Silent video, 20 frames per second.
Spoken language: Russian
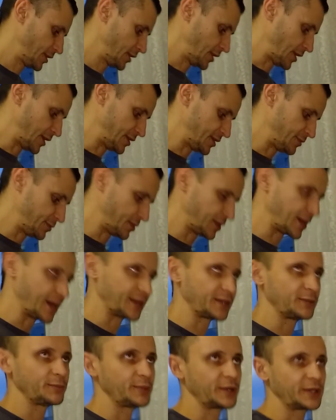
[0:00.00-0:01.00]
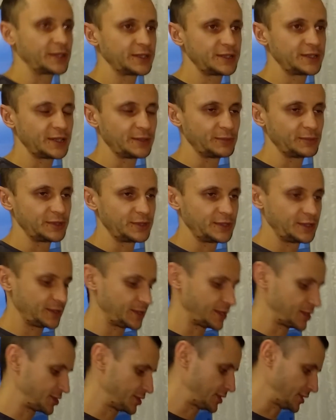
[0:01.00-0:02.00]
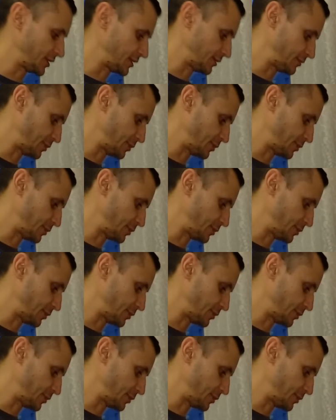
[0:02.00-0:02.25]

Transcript: Антипригарным покрытием, и здесь даже это,